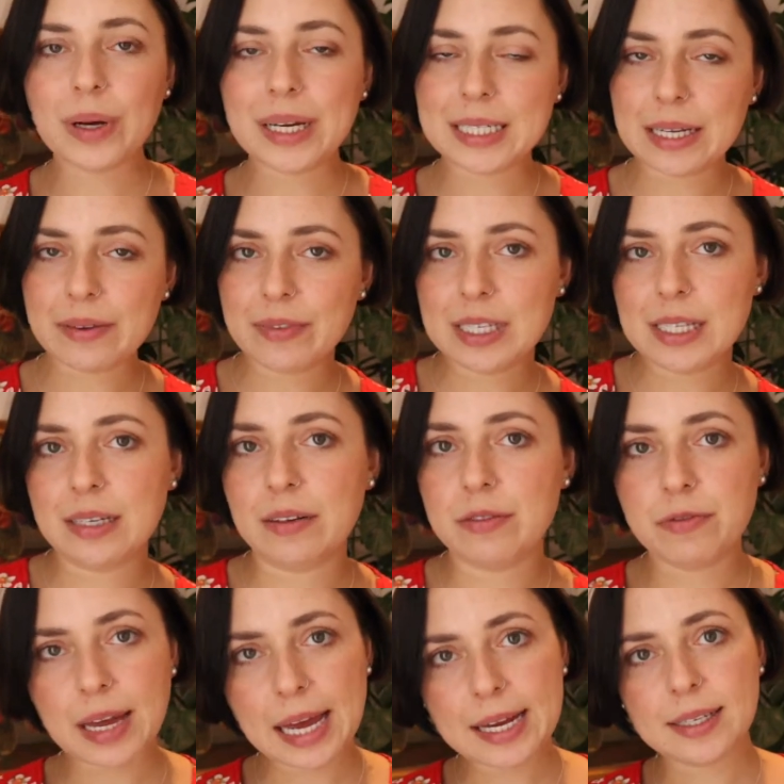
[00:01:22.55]
Bei dem, was dir
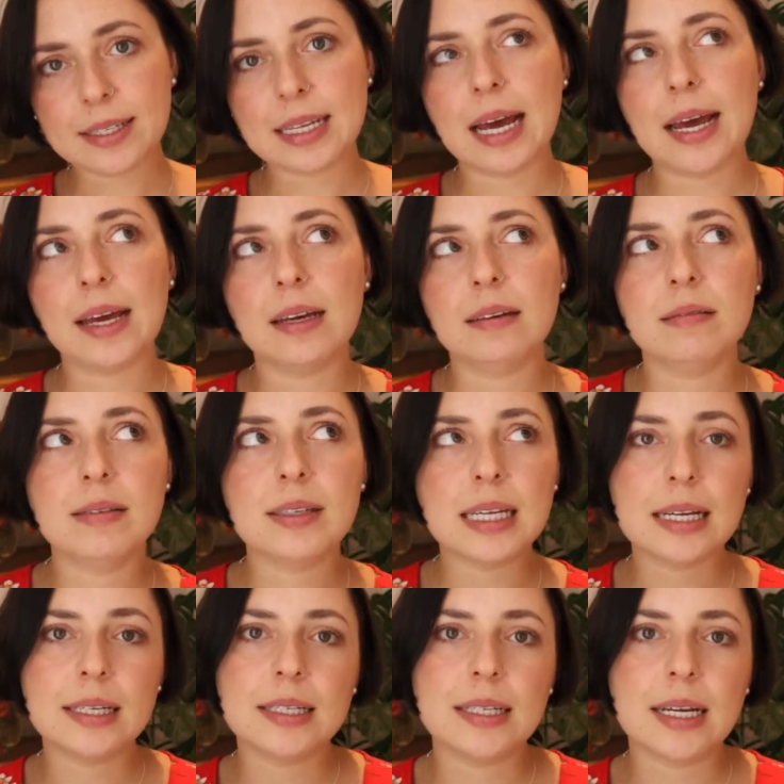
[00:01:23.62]
gefällt, sei
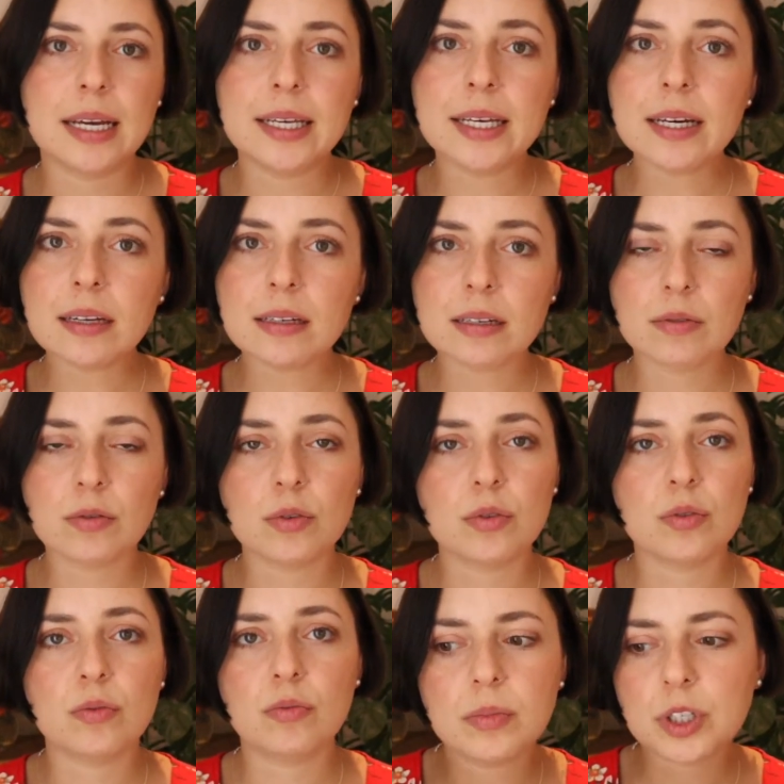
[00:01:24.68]
sehr detailliert
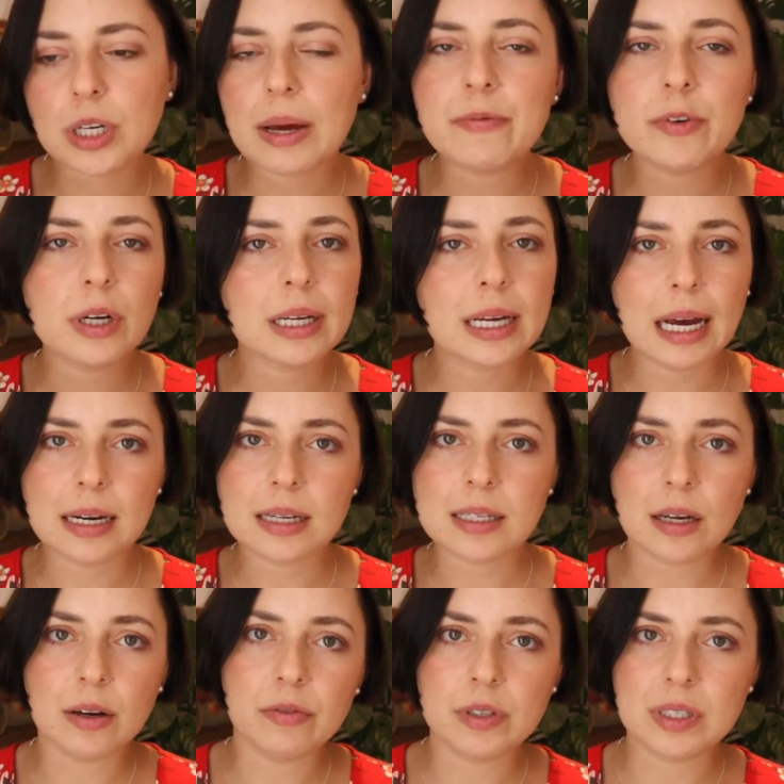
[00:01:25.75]
und schreib wirklich
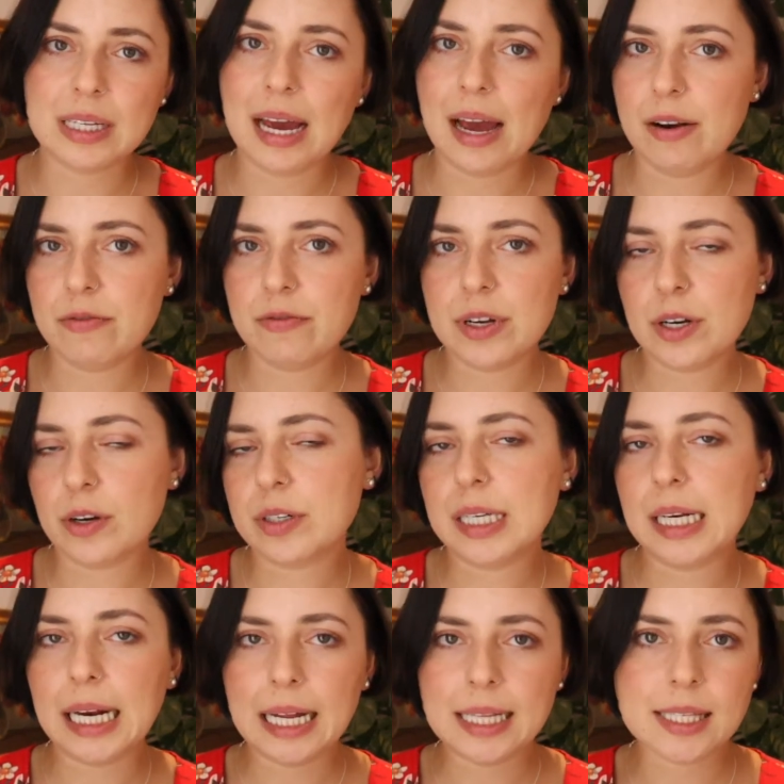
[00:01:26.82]
alles auf, was dir einfällt. Auch die
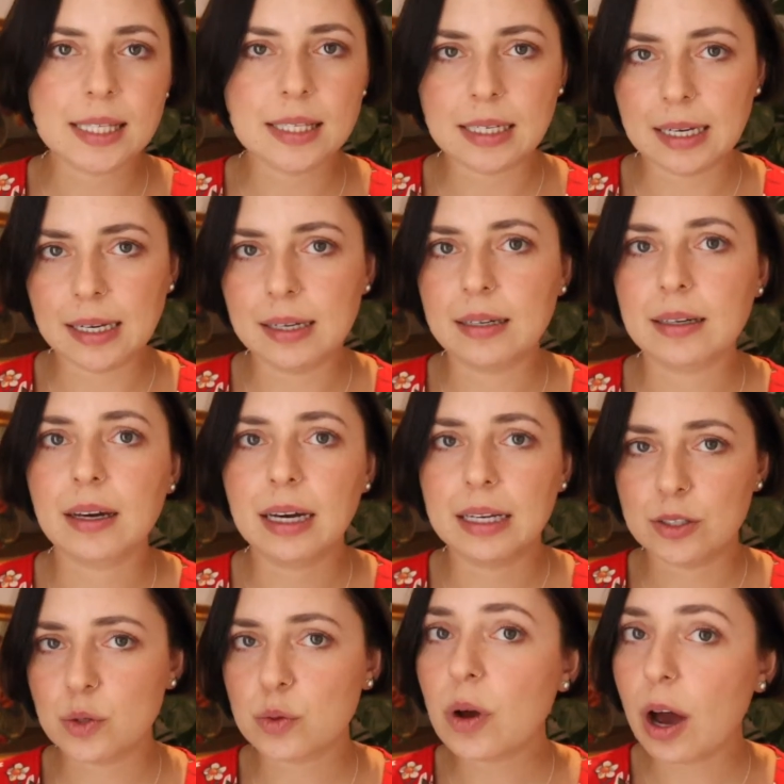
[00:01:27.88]
kleinsten Dinge
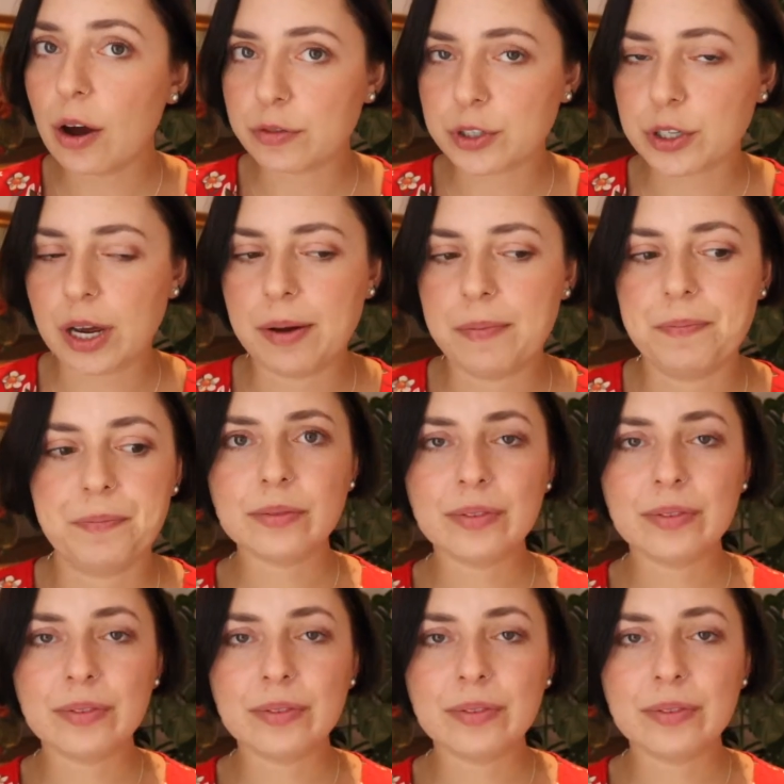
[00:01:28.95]
kannst du aufschreiben.